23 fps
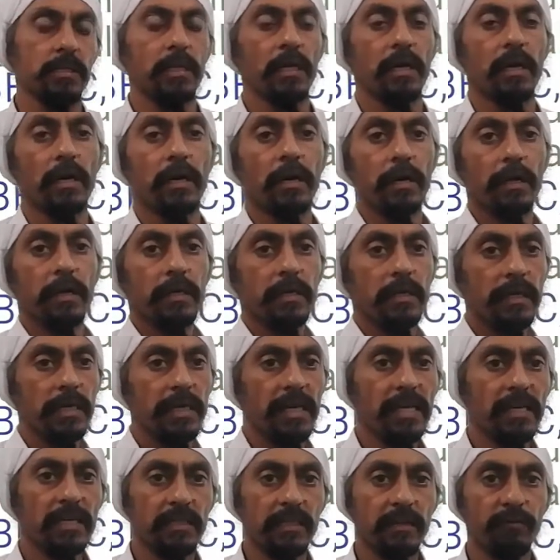क्या हैं
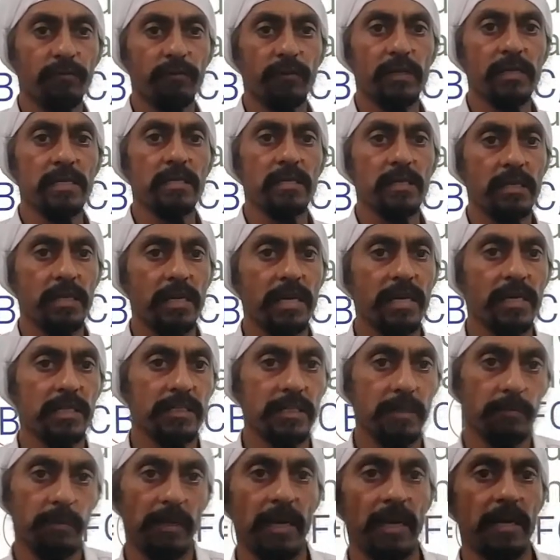एक डिफरेंस एक
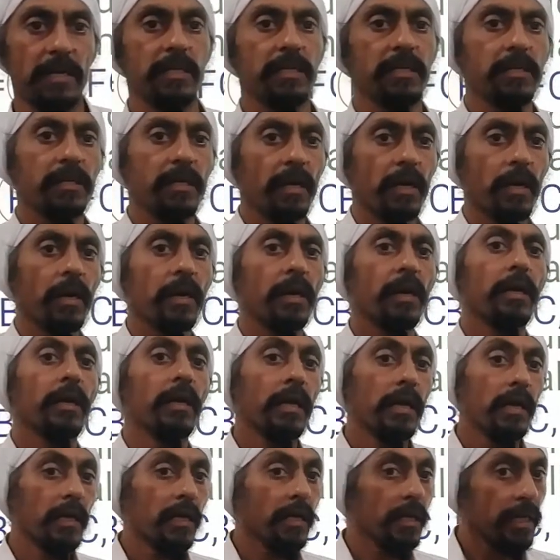सिमिलैरिटी क्या है
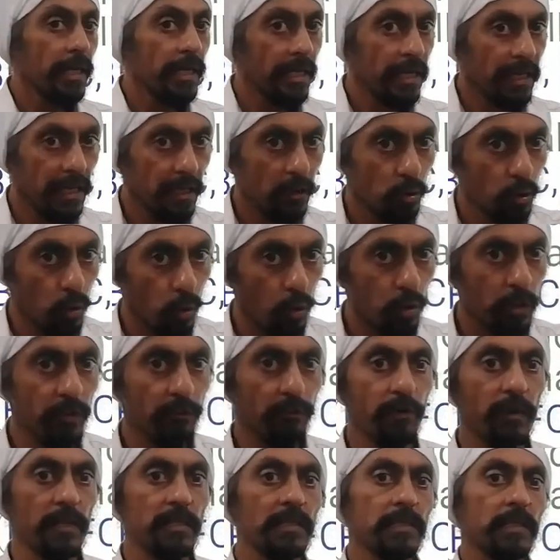ये दो
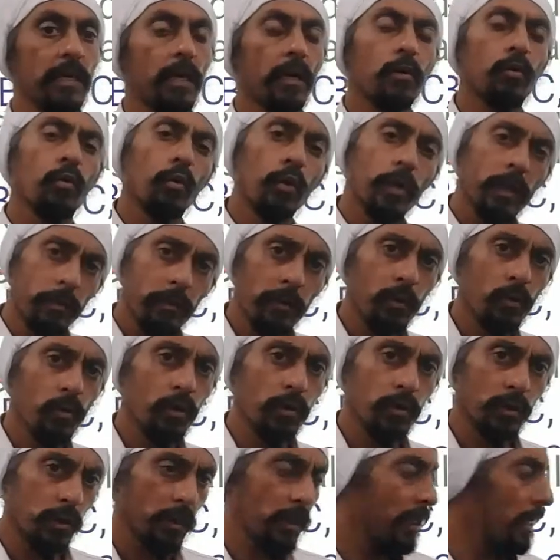डिफरेंस क्या कोई भी
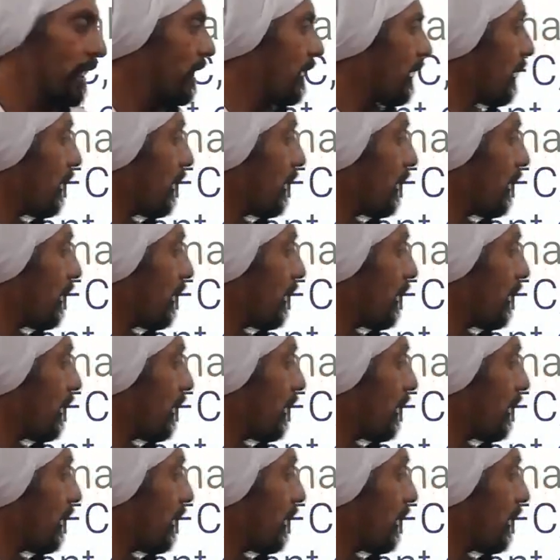क्वेश्चन है